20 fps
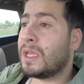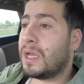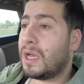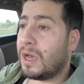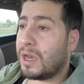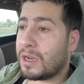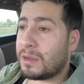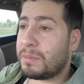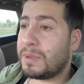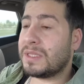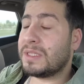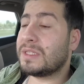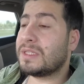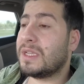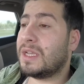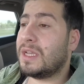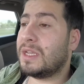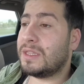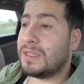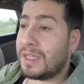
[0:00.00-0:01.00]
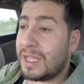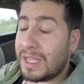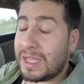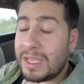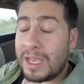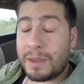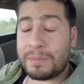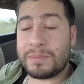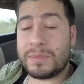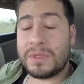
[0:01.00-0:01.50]
Arabanıza ne
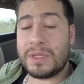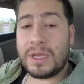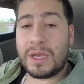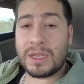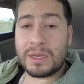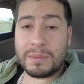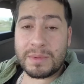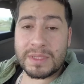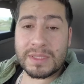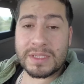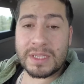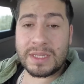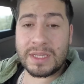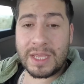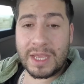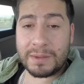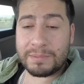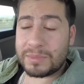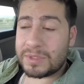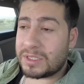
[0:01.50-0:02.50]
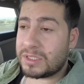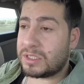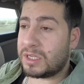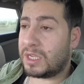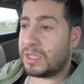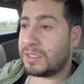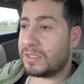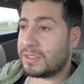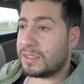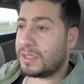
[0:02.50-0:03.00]
yap arabanıza ne
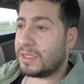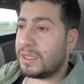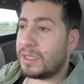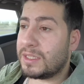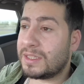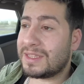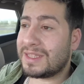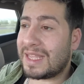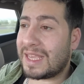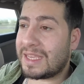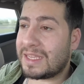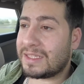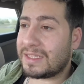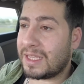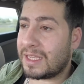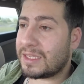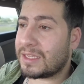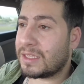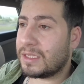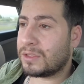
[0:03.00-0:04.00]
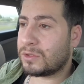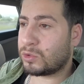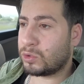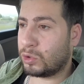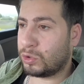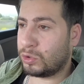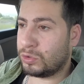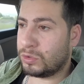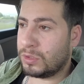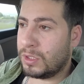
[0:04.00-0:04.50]
yaptıracağınızı tek tek
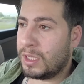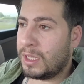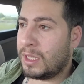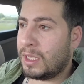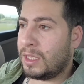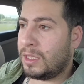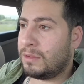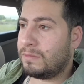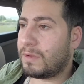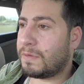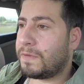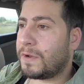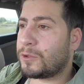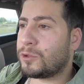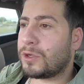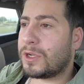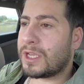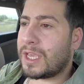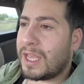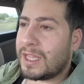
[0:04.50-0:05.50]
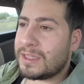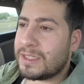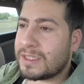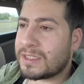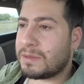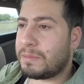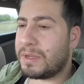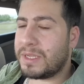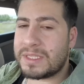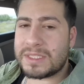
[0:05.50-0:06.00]
sorun ve fatura geldiği
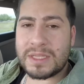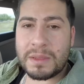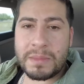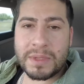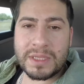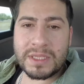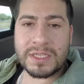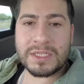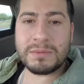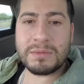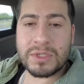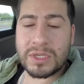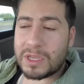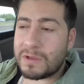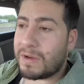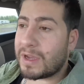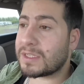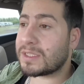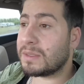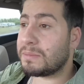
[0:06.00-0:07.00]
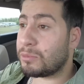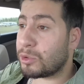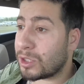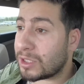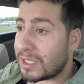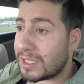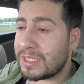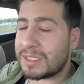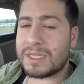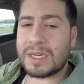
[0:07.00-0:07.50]
zaman istemediğiniz bir şey varsa
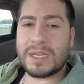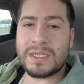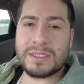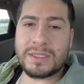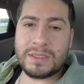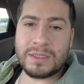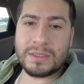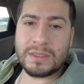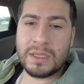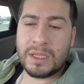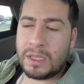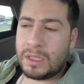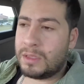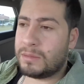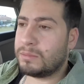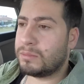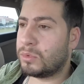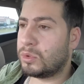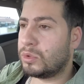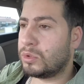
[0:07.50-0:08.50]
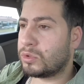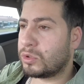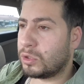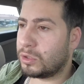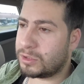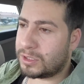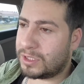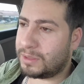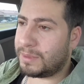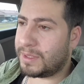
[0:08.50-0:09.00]
buna da itiraz edin. Bu
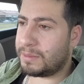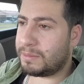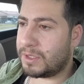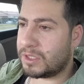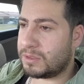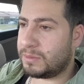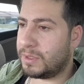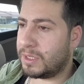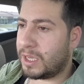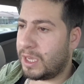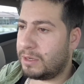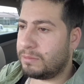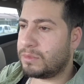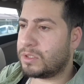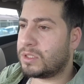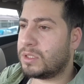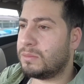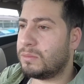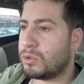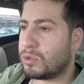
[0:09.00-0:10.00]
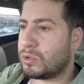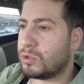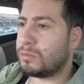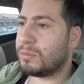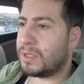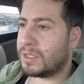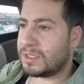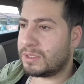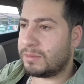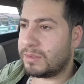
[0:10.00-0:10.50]
Toyota da benim başıma gelmişti. Bir sürü
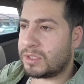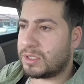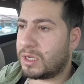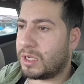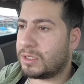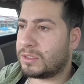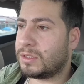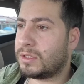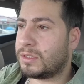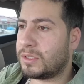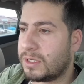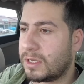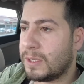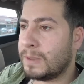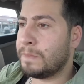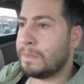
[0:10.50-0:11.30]
malzeme çıkarttırdık.